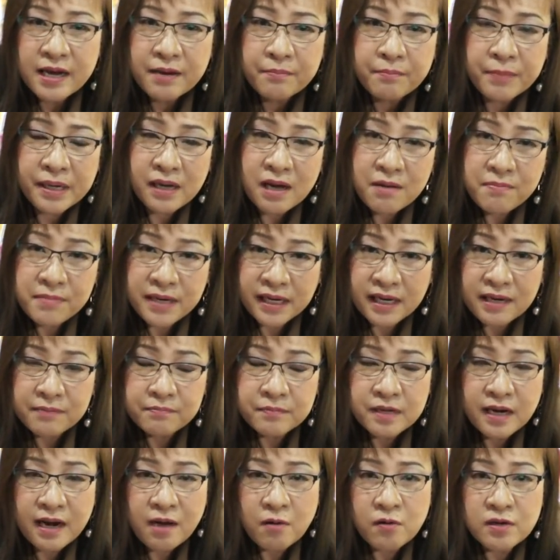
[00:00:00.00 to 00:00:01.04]
มันก็เหมือนกับ
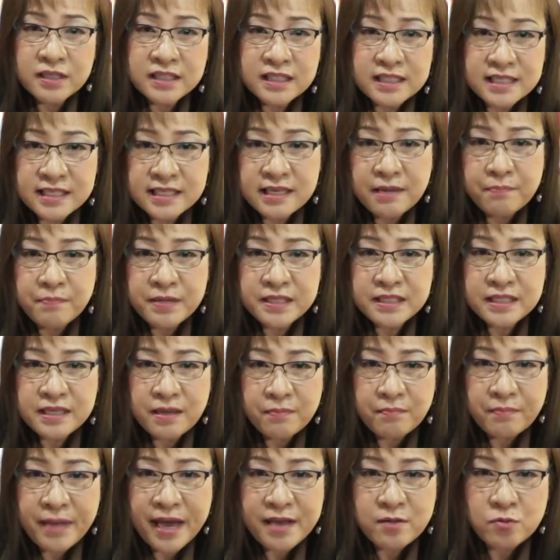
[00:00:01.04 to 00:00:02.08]
เราก็จะเฉียดไปเฉีย
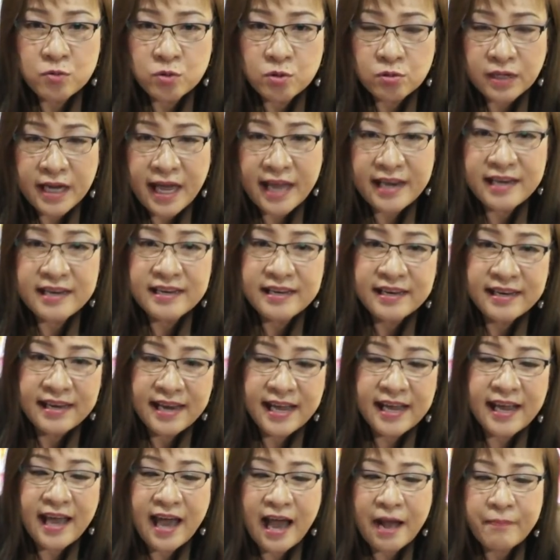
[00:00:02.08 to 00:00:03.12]
ดมาอยู่ตรงนั้น
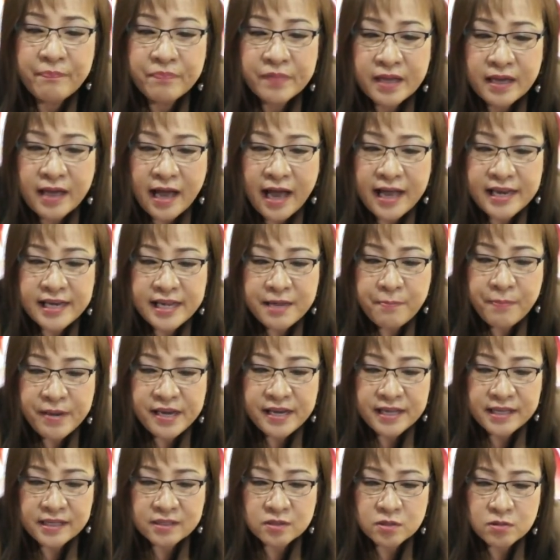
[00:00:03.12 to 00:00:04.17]
นะคะ อันนี้เป็น
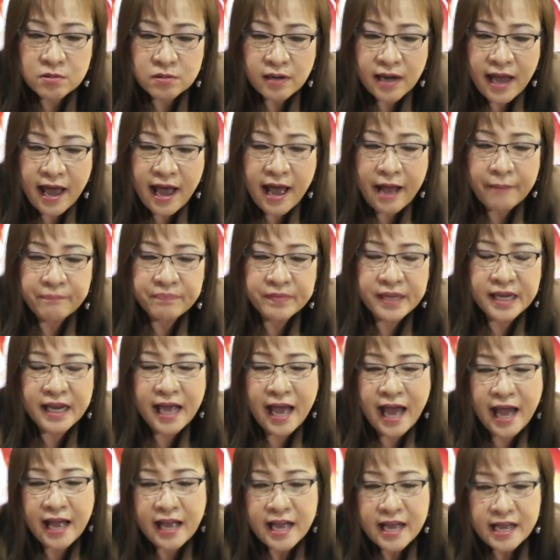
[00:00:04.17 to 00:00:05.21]
หินโชคลาภนะ
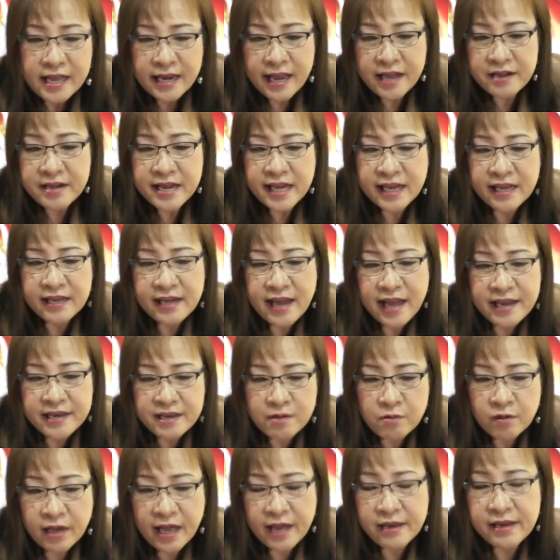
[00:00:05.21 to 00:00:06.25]
คะ และในขณะเดี
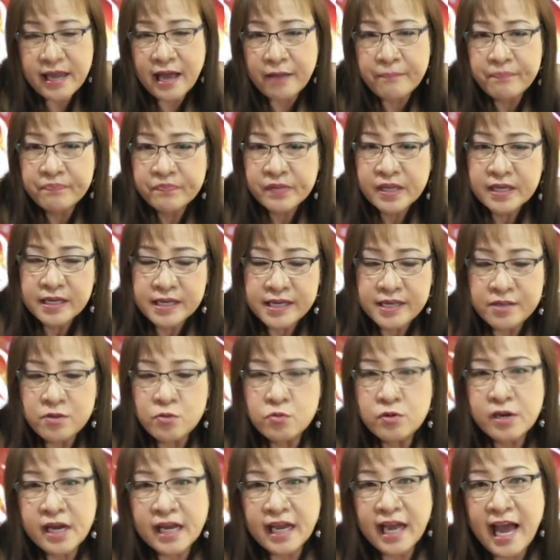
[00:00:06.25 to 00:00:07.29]
ยวกันเนี่ยหิน
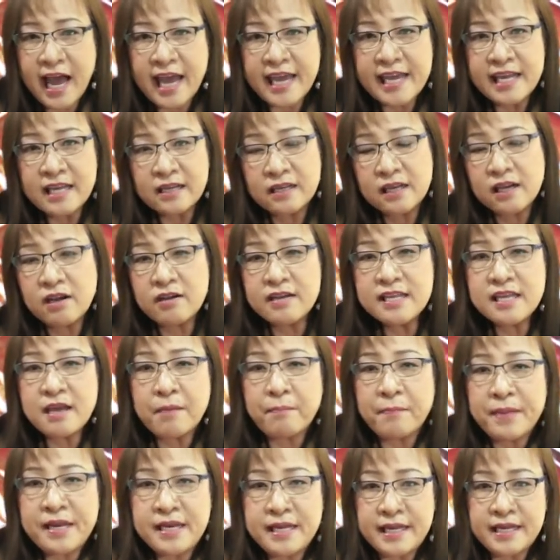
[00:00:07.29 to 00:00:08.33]
ยุนนคายก็ยัง
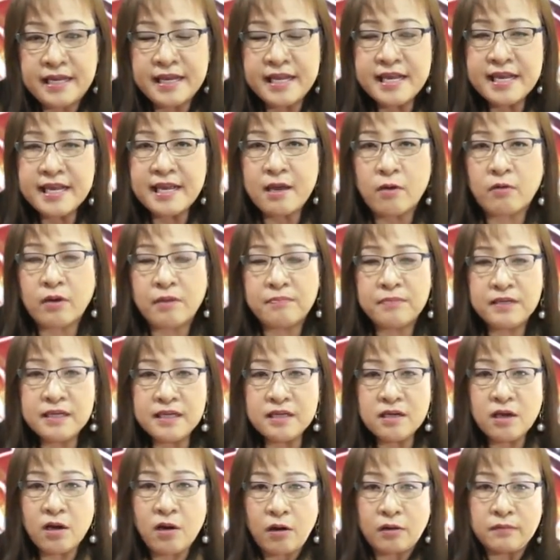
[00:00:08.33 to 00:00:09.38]
เป็นหินที่เกี่ยวกับเรื่
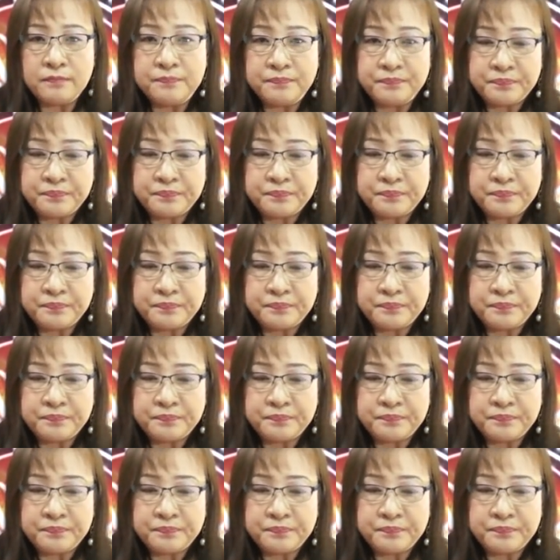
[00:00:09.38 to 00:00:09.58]
องของ